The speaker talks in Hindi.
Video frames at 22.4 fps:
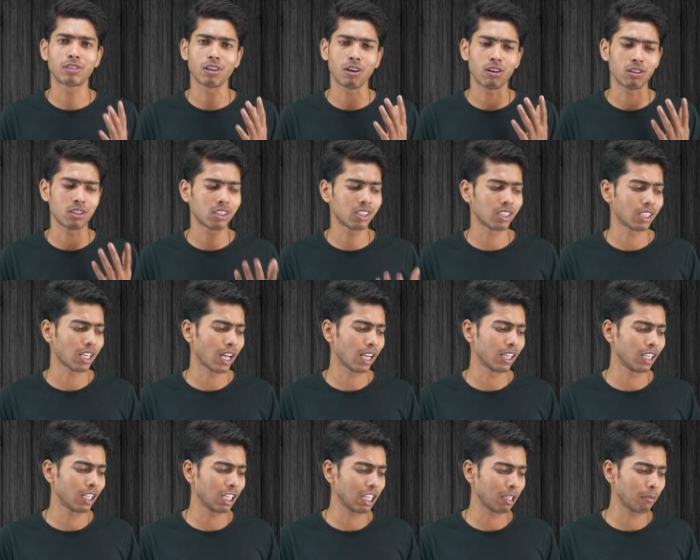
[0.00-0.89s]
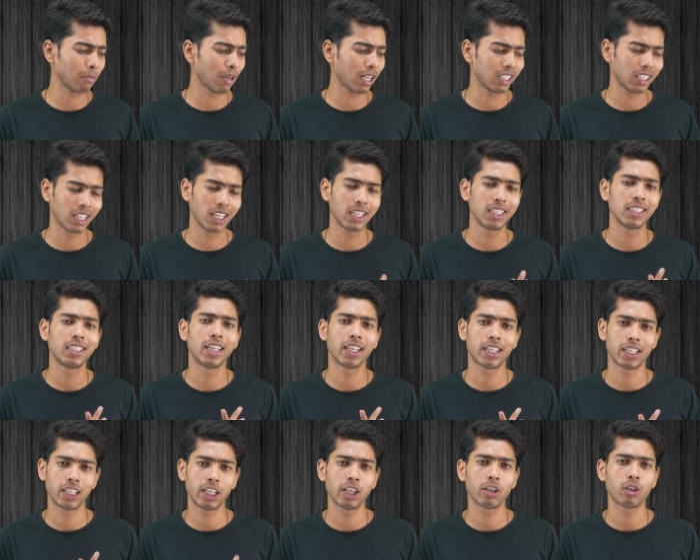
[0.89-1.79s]
शॉर्ट्स आने के बाद यही
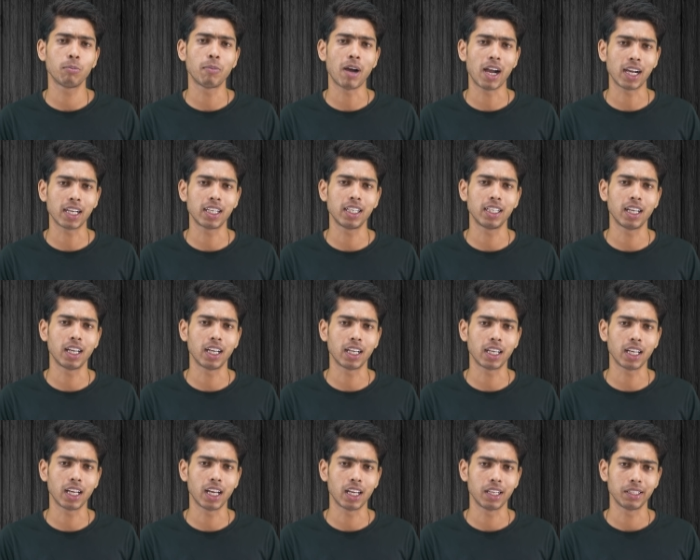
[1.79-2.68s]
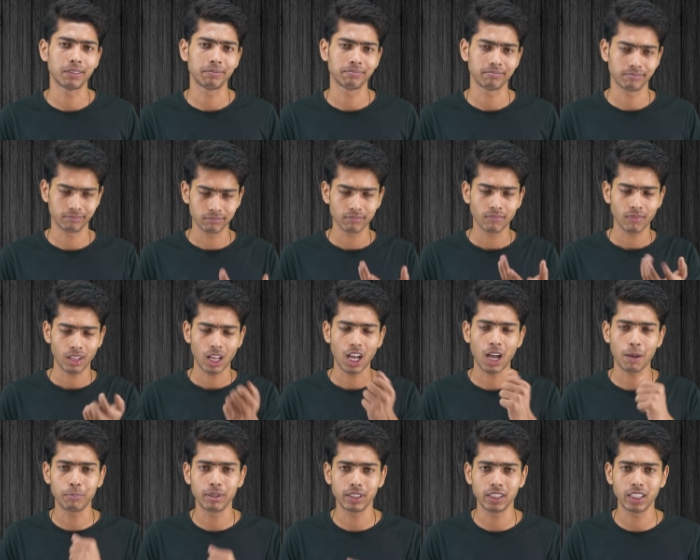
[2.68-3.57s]
देखने को बाकी रह गया है
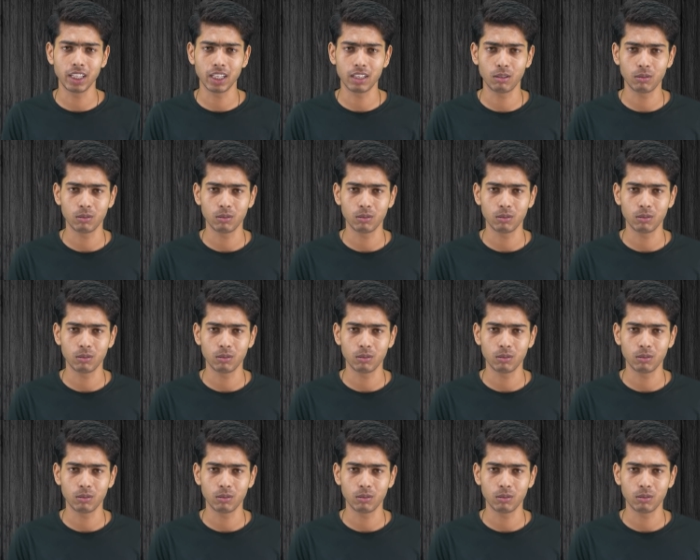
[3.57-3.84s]
आप भी देख